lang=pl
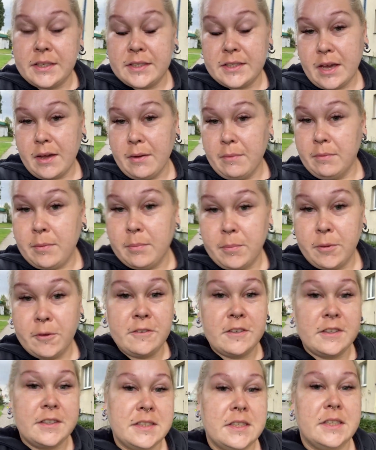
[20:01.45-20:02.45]
chciałam Wam
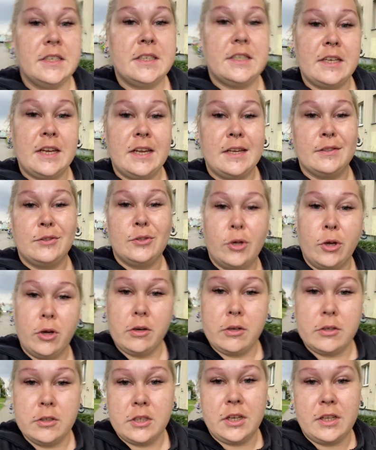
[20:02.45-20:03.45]
powiedzieć, że
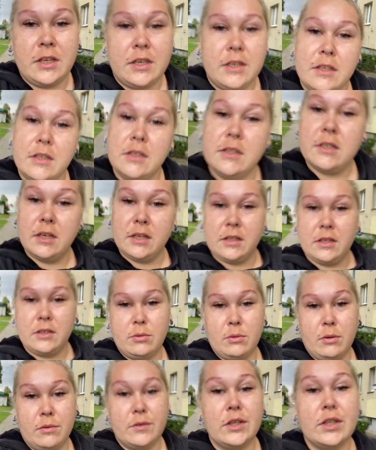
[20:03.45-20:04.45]
to, że nie idę dzisiaj na
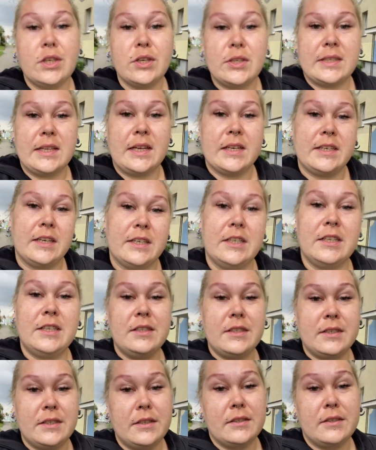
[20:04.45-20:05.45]
siłownię nie oznacza, że
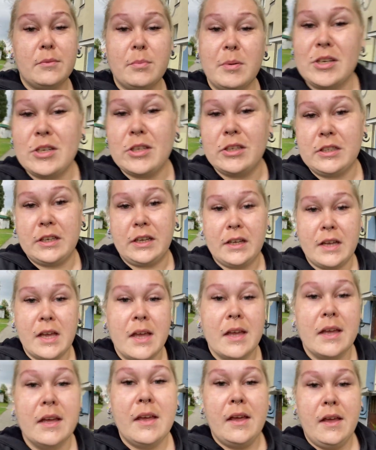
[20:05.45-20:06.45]
nic nie zobaczycie.
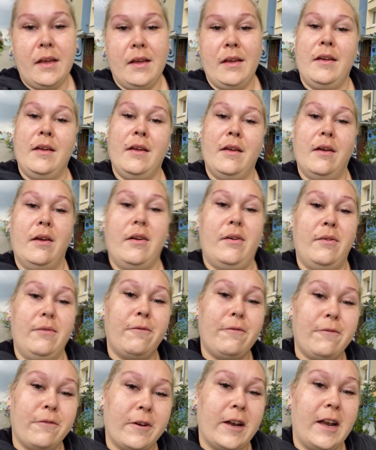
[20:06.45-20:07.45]
E,
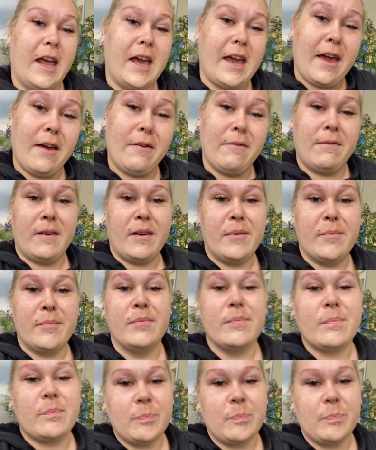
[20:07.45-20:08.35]
wkleję Wam